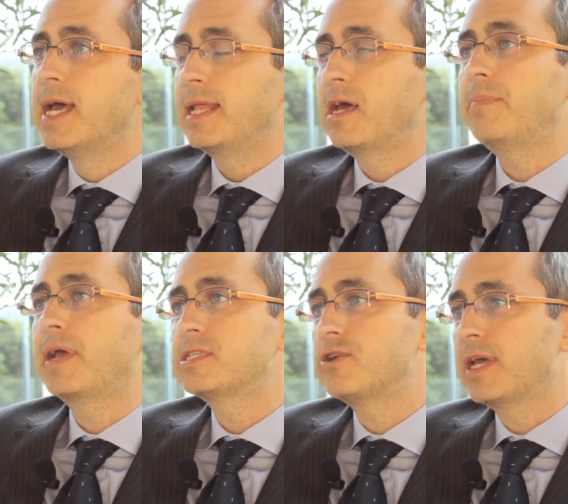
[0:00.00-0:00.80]
ed è
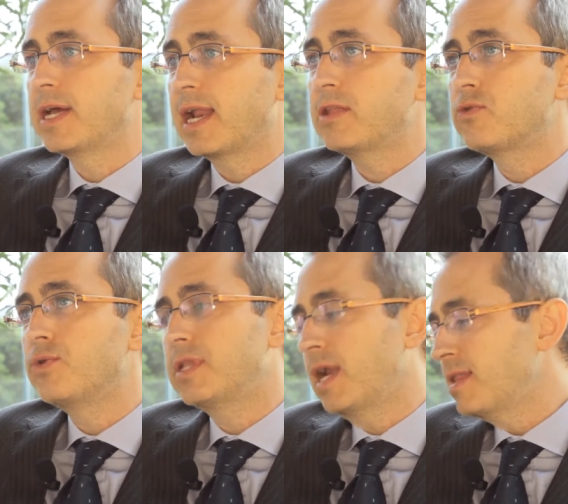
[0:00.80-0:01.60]
un'applicazione
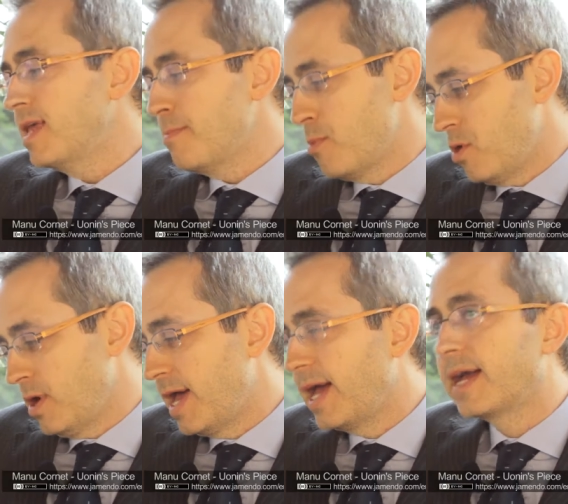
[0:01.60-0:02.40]
gratuita, la demo
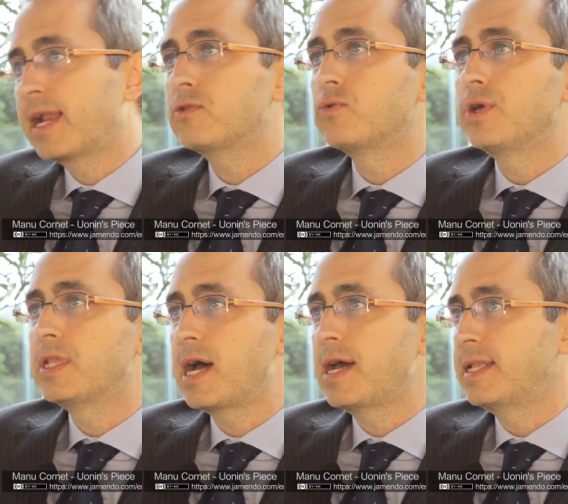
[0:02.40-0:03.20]
è
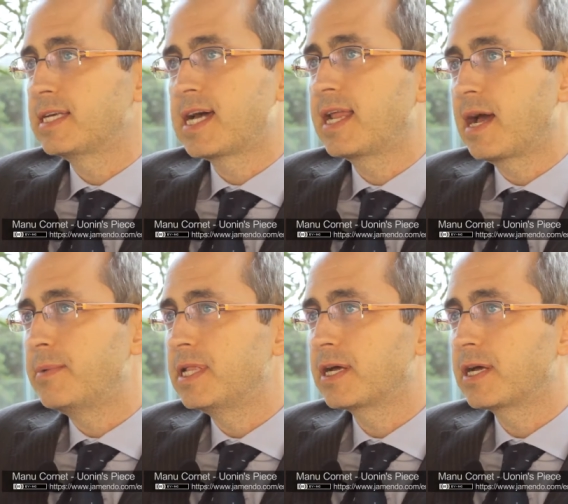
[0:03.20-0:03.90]
gratuita ed è scaricabile da